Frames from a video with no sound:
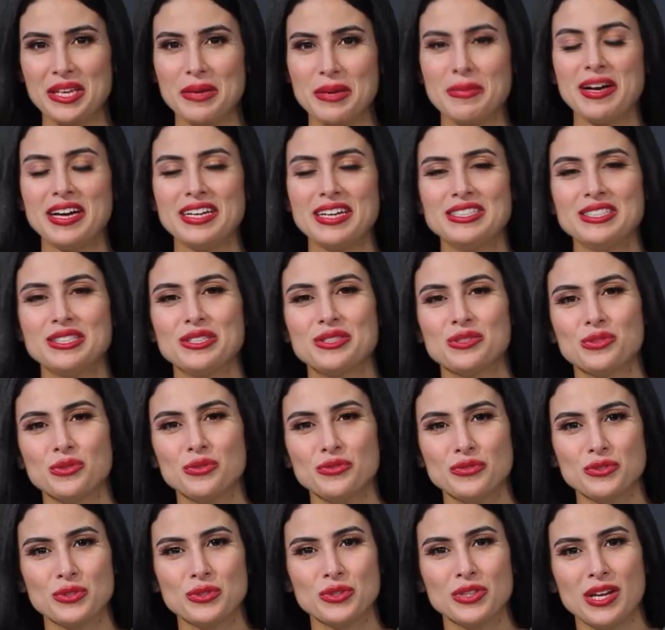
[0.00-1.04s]
كما قاعدين
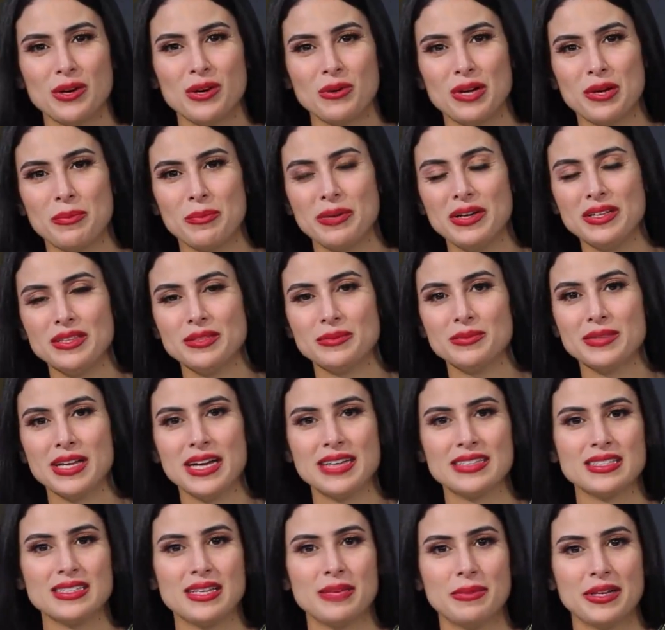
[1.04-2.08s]
تشوفوا توا البات نتاع
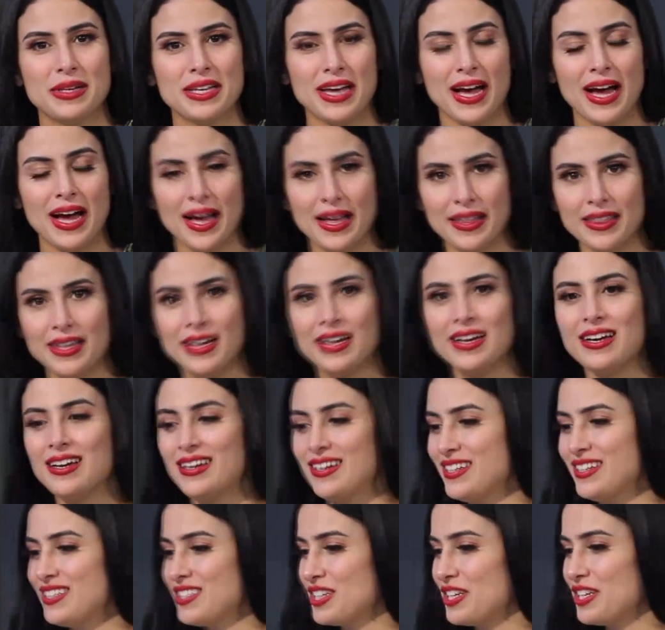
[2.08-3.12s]
السبلي حاضره
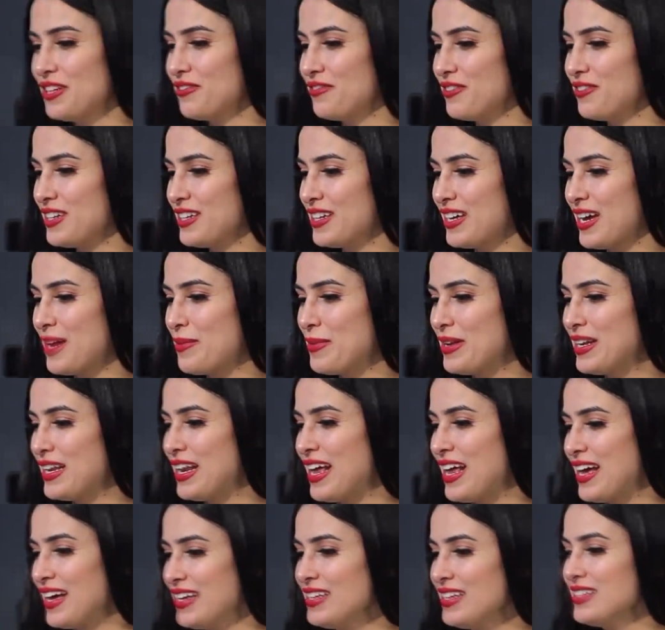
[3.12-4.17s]
الشيف عمل
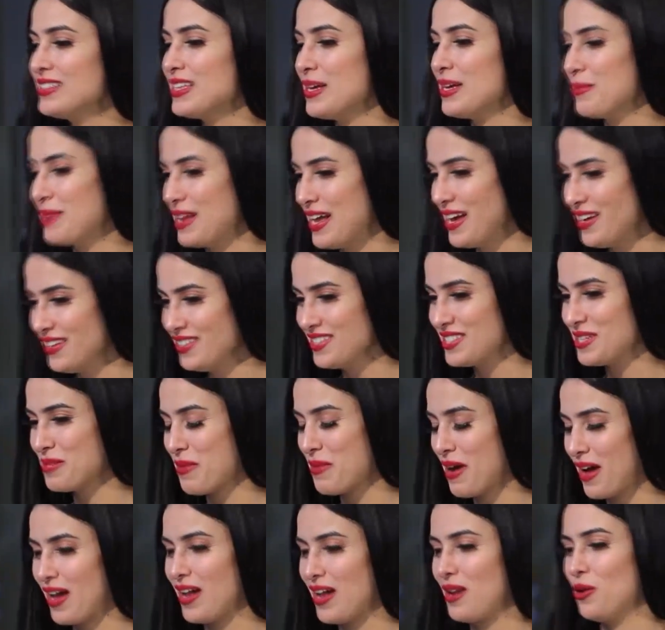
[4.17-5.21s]
لها السبلاج
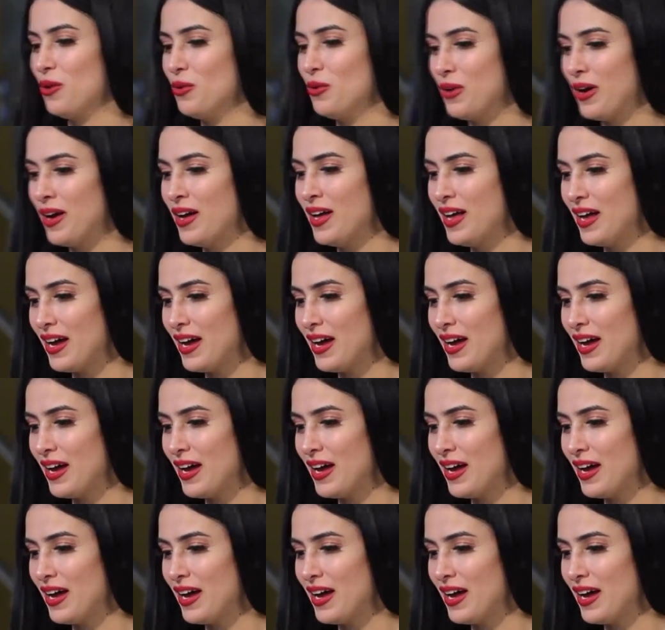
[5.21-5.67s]
كما قال هو